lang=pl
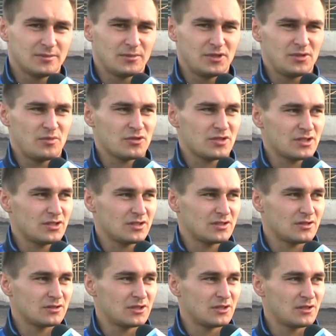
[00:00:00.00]
Będzie można się
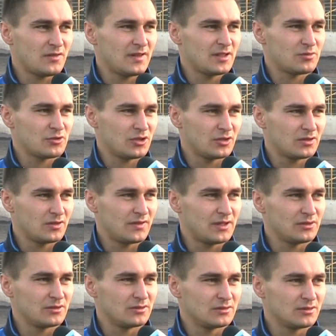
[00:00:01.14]
skoncentrować na
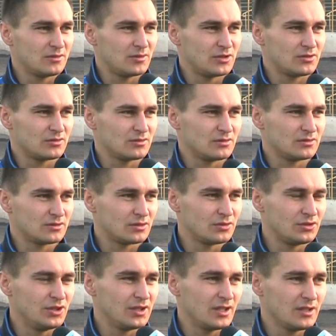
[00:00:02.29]
przygotowaniu do meczu z
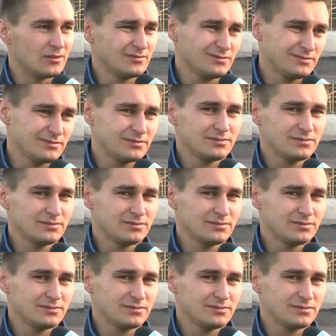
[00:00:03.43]
Hutnikiem.